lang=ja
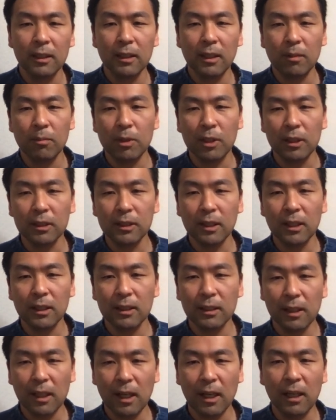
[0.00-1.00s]
で皆さ
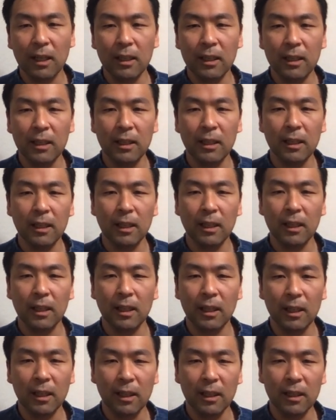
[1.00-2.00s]
んが
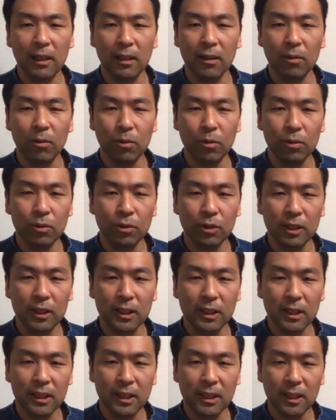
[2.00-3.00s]
あこういう危
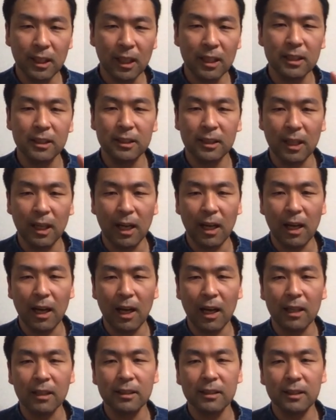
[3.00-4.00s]
機に対して
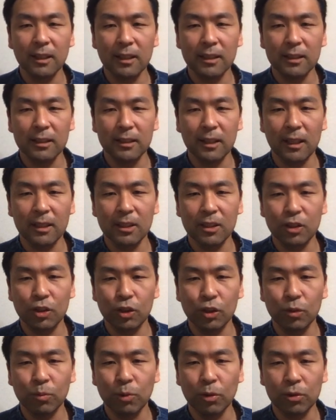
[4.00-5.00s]
安全資産に
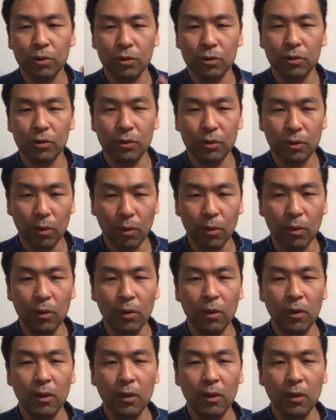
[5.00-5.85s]
注目すると